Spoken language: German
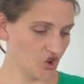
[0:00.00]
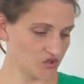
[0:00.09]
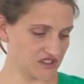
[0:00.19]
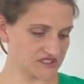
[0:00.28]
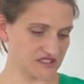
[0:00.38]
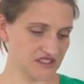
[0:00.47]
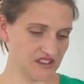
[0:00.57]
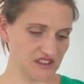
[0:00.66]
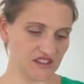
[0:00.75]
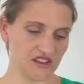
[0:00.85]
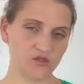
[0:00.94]
und dass das Kind
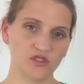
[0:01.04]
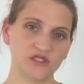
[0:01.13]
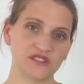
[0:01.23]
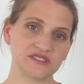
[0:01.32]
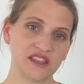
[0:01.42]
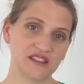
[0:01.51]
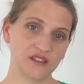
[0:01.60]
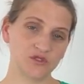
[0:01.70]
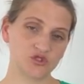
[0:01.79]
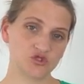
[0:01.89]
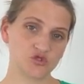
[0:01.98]
dann natürlich, wenn es älter
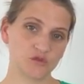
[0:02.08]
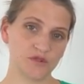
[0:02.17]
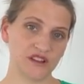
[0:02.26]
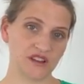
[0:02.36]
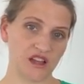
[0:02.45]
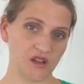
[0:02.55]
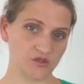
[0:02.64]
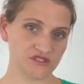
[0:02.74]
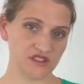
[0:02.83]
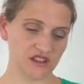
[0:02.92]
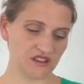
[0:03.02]
wird, einen schönen Blick nach
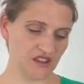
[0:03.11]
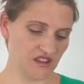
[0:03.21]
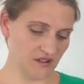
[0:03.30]
außen hat.